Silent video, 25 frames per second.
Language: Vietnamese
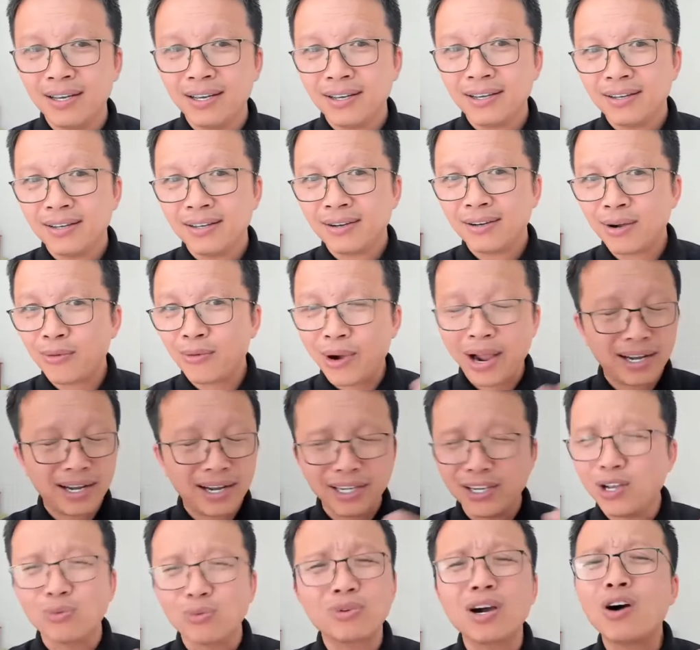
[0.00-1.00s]
Cái quan hệ
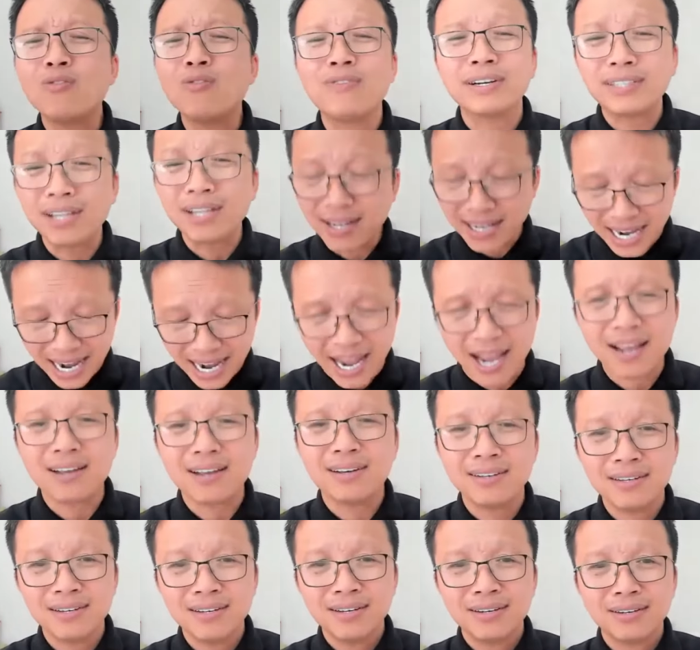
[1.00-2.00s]
tình dục nó không phải tất cả,
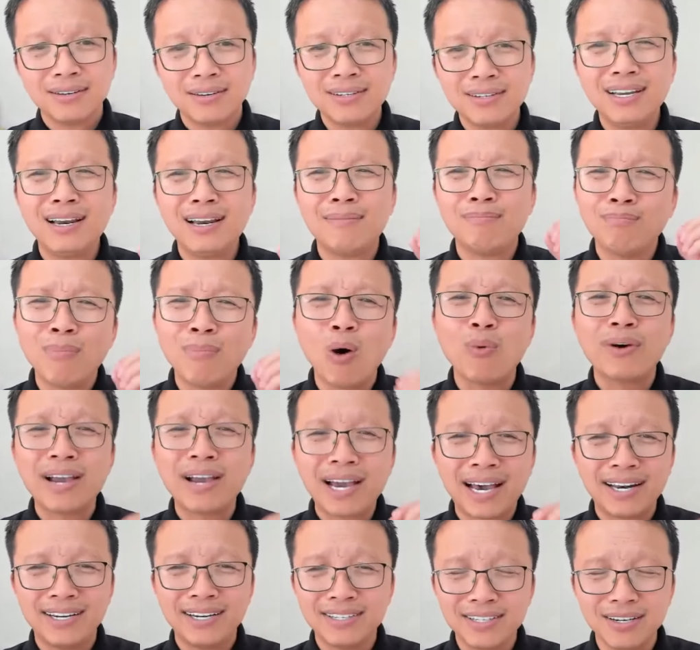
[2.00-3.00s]
nó chỉ là một cái
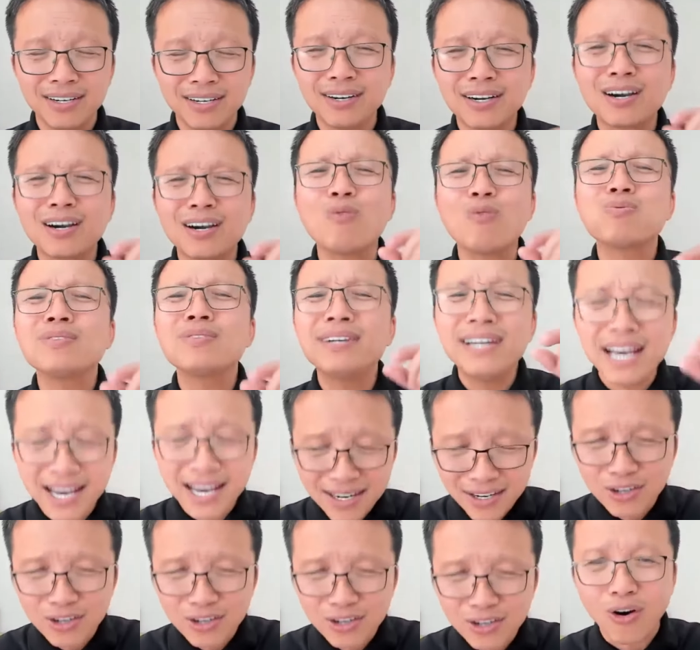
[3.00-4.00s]
hành xử không nên
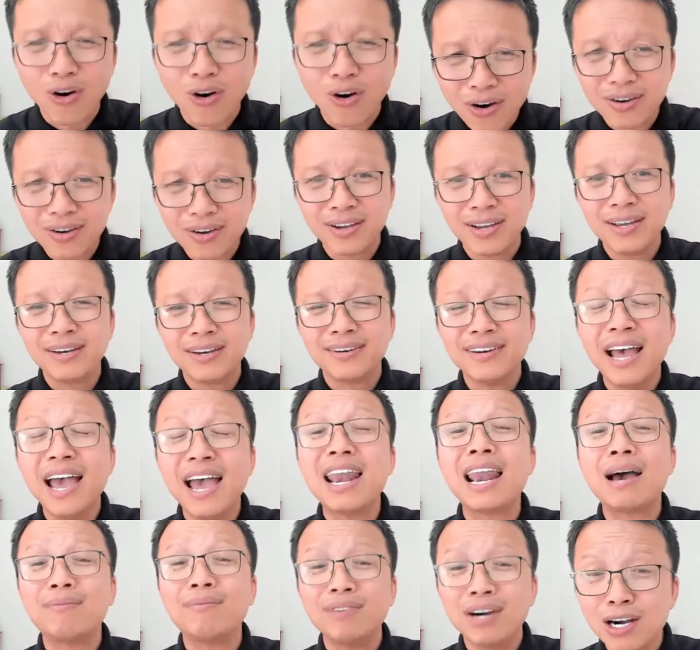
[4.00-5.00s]
có để
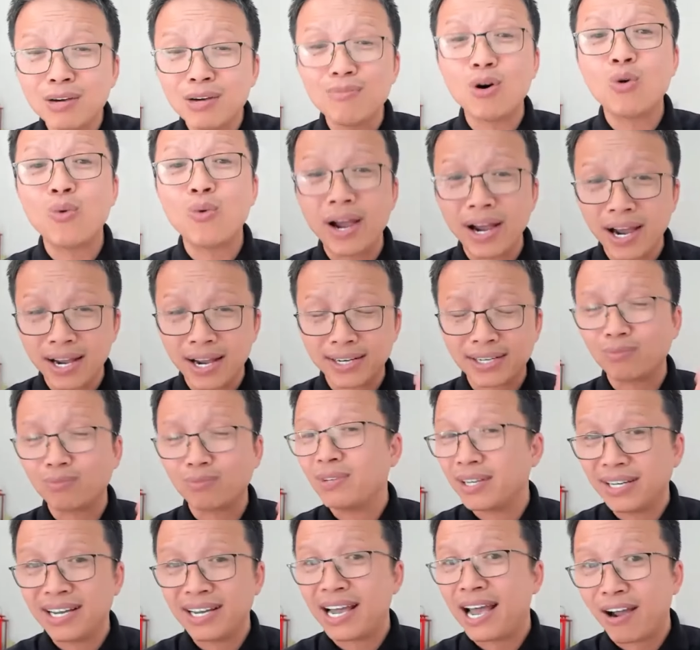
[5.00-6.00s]
làm hư mối quan hệ trong
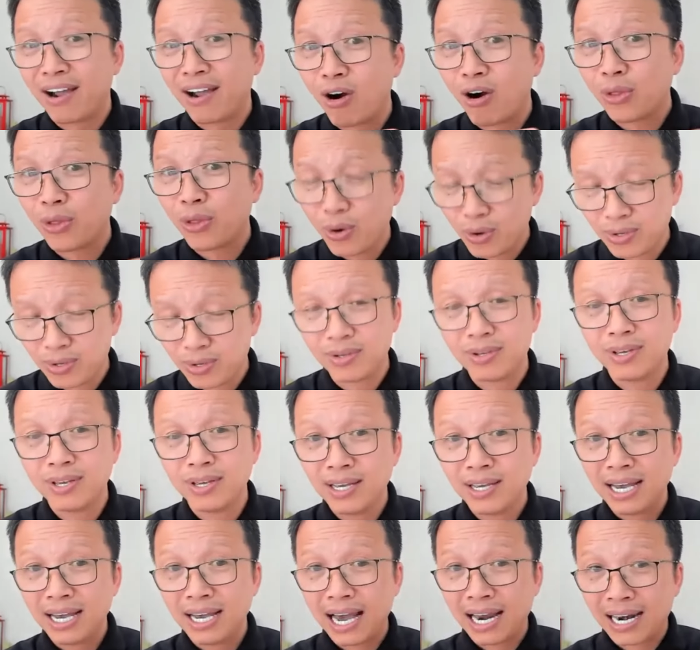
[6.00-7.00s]
thời kỳ hẹn hò thôi.
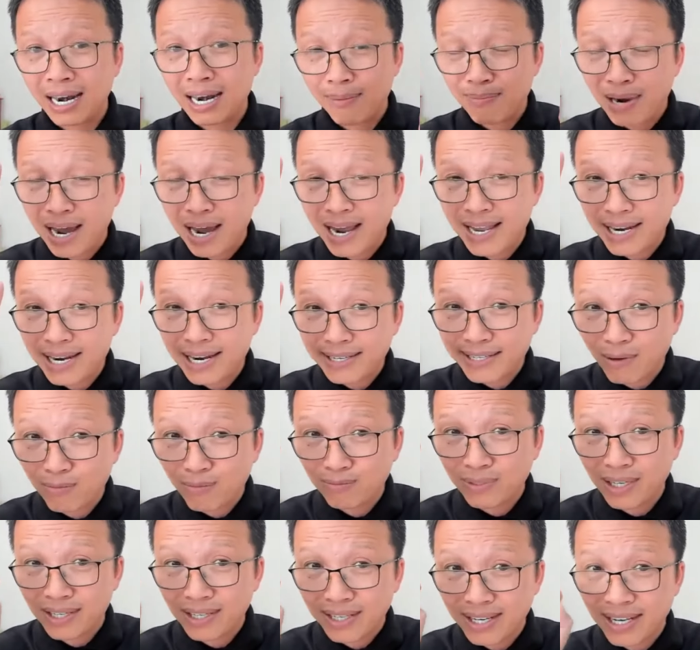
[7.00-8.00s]
Anh lặp lại nha, trong
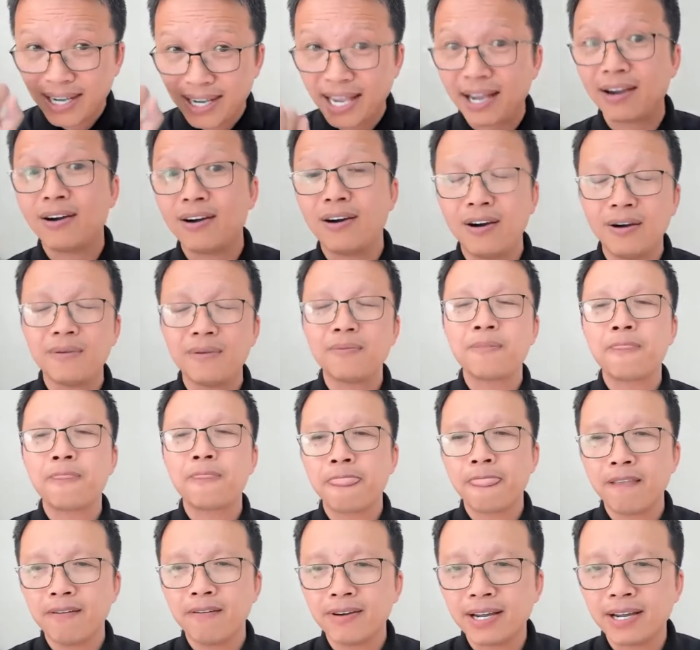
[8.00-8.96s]
thời kỳ hẹn hò, ok.